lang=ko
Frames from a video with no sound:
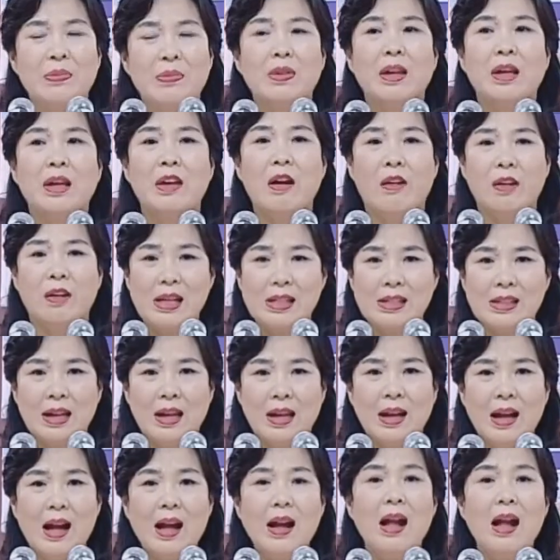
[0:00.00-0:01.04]
명의
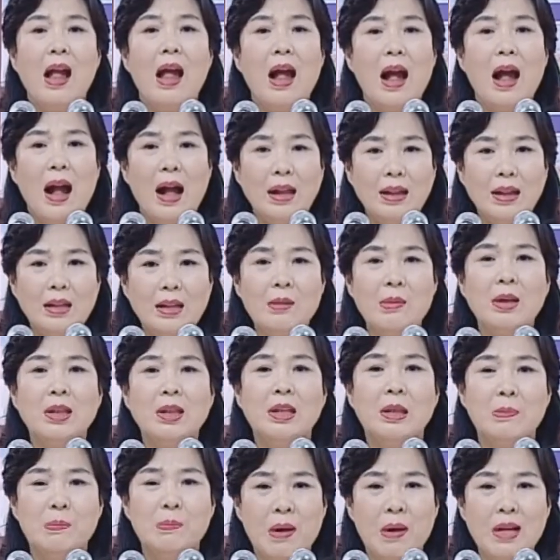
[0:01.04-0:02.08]
생각, 하나님의
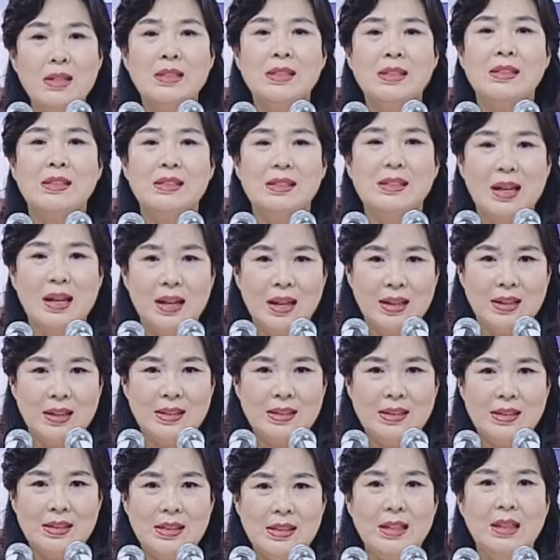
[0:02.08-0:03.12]
기뻐하시는
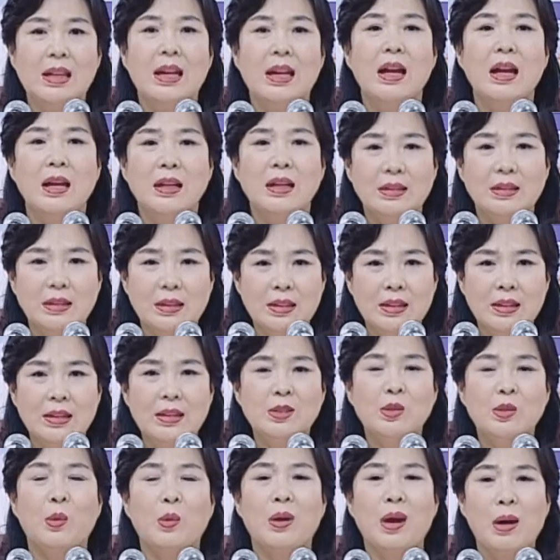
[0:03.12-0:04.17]
생각인지 늘
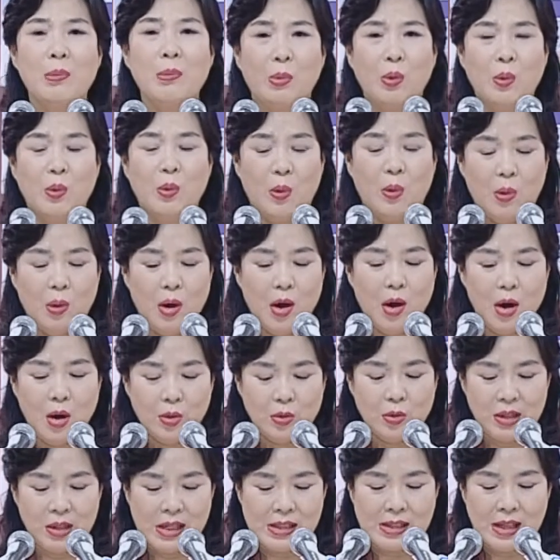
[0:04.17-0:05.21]
돌아보고
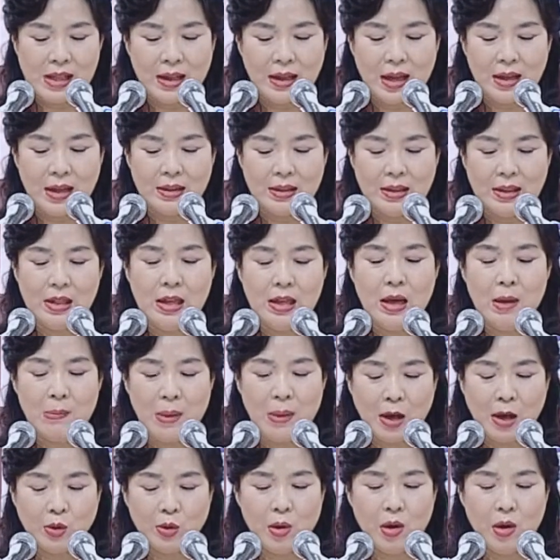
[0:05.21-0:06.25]
우리의 생각을
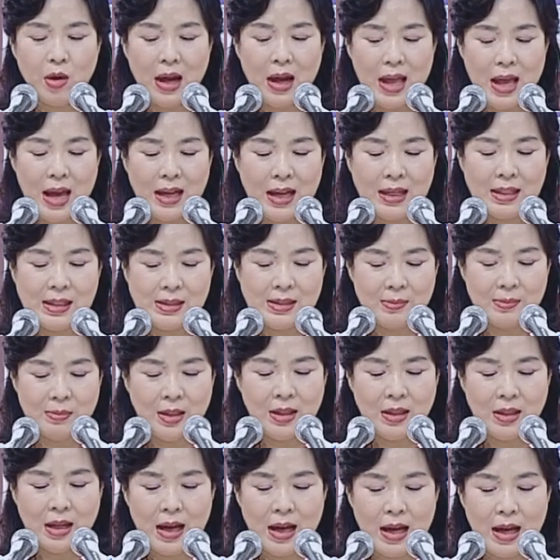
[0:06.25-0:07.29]
바꿔가야
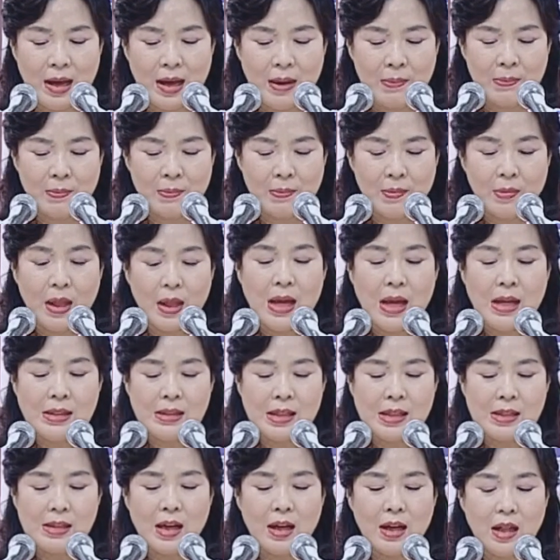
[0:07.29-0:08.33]
하겠습니다.
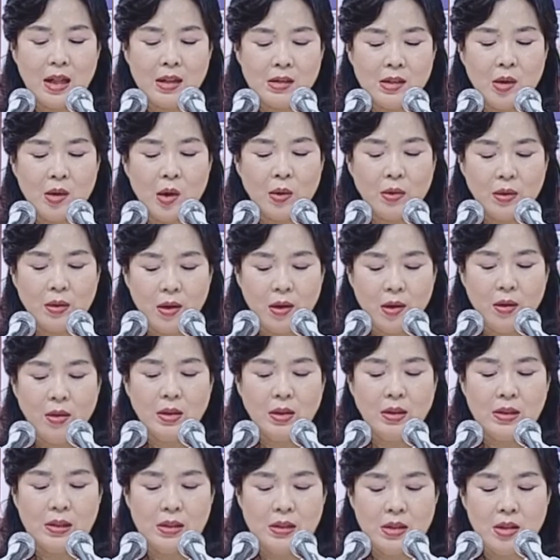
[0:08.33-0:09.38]
세상에는 어떤
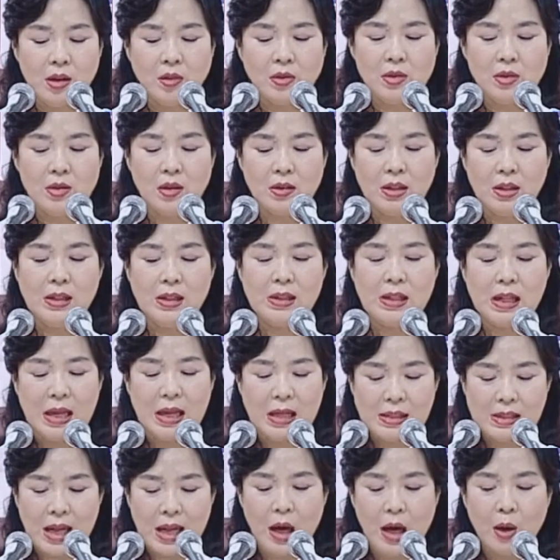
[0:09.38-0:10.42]
긍정적인
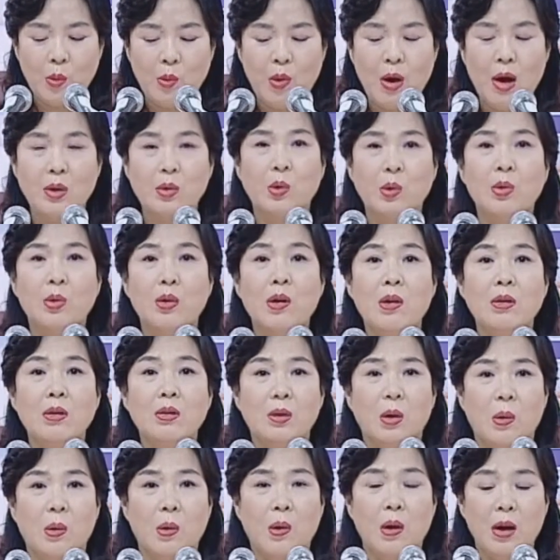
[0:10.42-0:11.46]
사고와
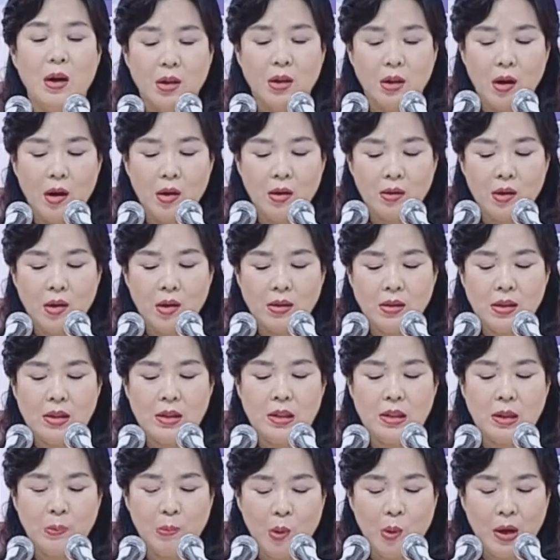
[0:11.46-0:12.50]
노력으로 역경을
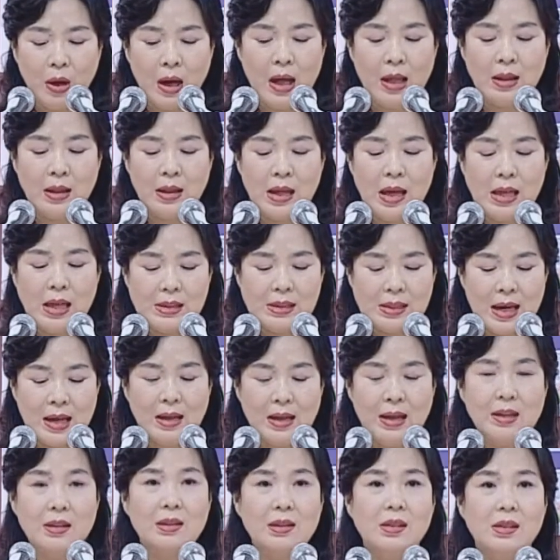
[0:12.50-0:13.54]
극복한
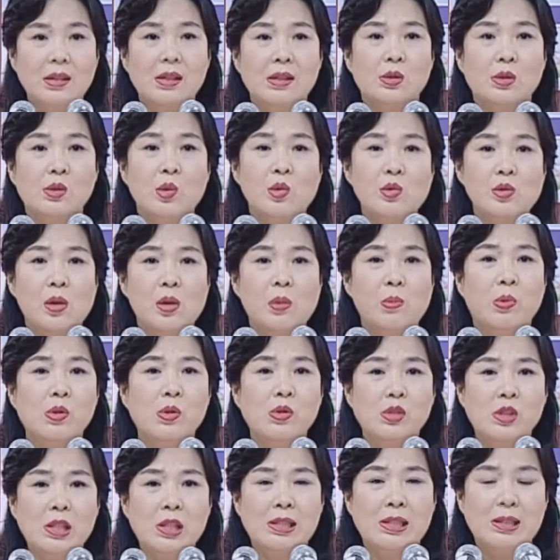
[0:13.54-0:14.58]
사례들을 종종 볼 수
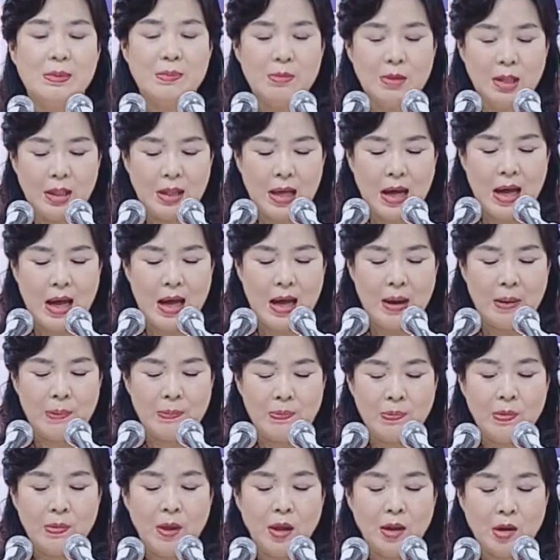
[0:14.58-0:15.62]
있습니다.
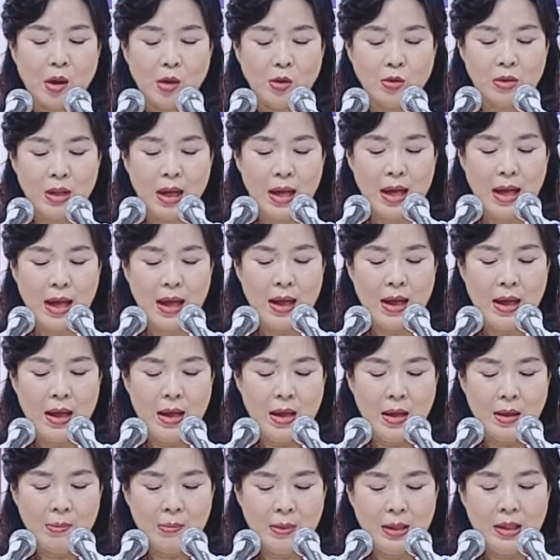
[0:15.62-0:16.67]
더구나
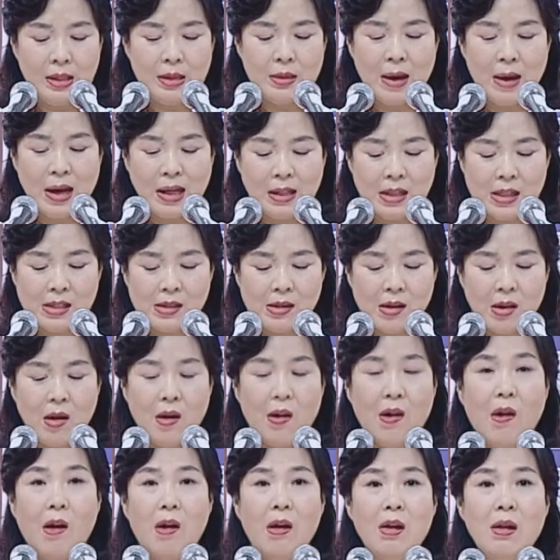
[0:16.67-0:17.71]
믿음 안에서
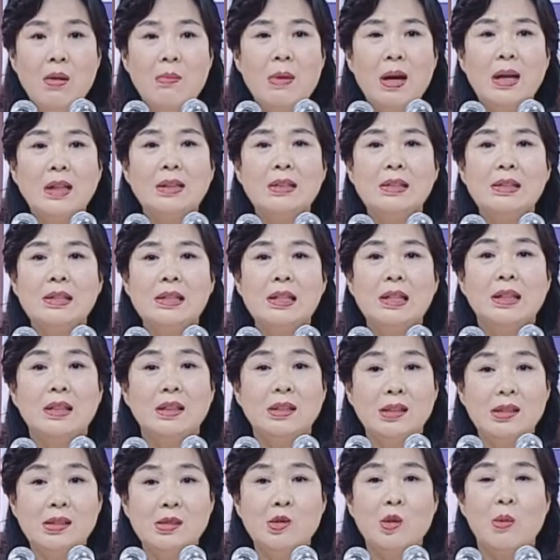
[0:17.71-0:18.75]
얼마든지 큰
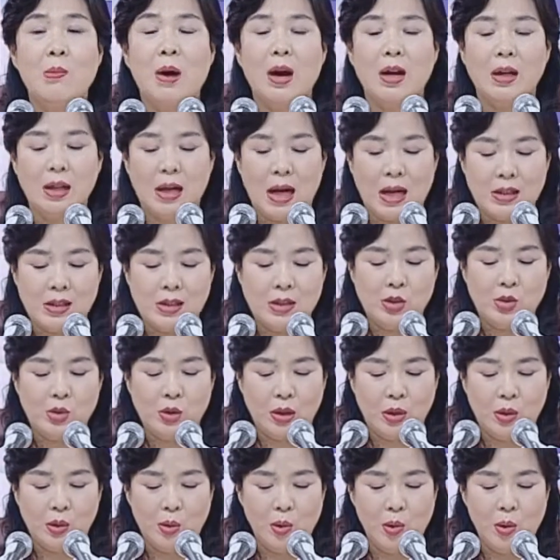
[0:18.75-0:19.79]
소망을 가질 수
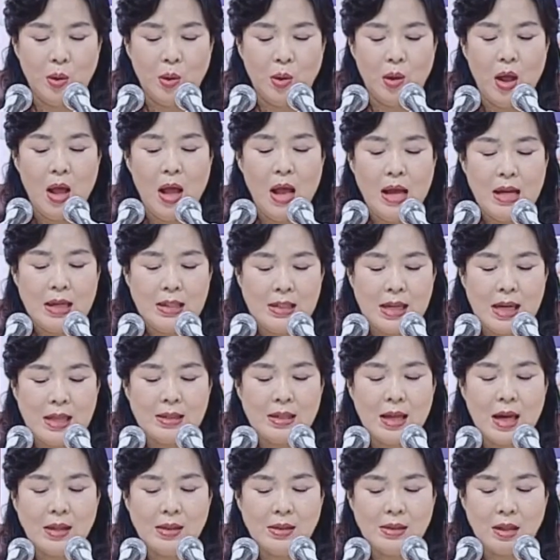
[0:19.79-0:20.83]
있고
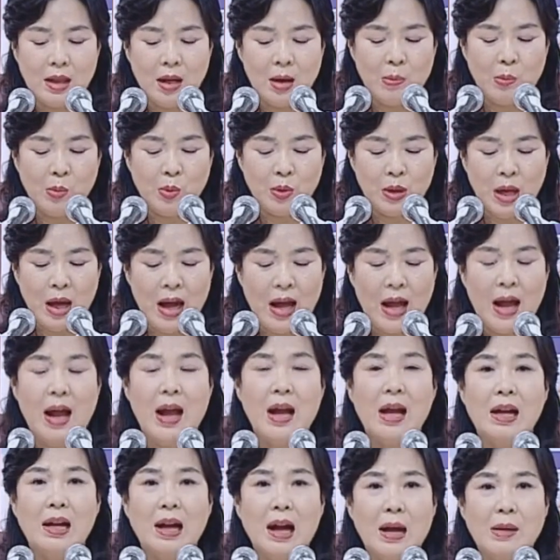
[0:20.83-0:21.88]
세상 사람보다
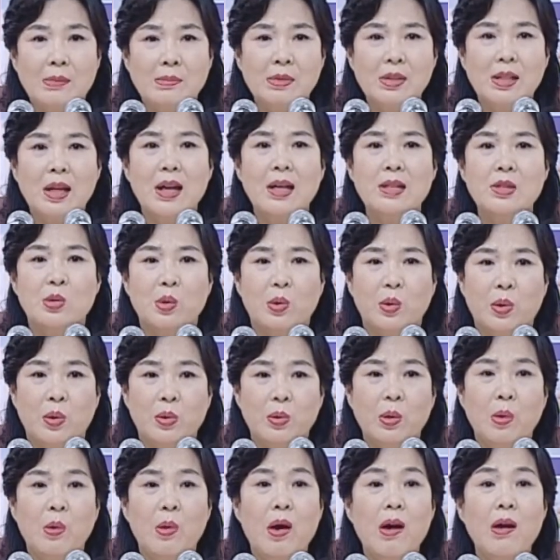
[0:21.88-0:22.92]
감사의 조건도
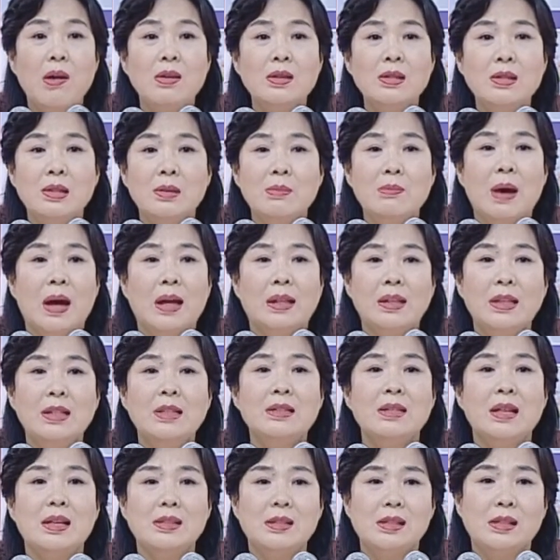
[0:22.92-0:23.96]
훨씬 많이
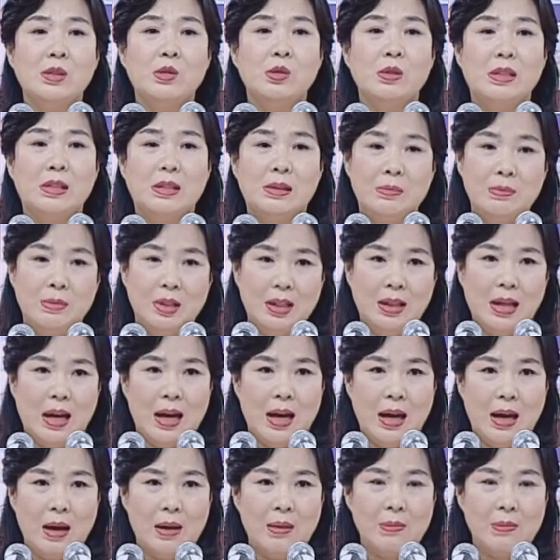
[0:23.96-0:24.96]
찾을 수 있습니다.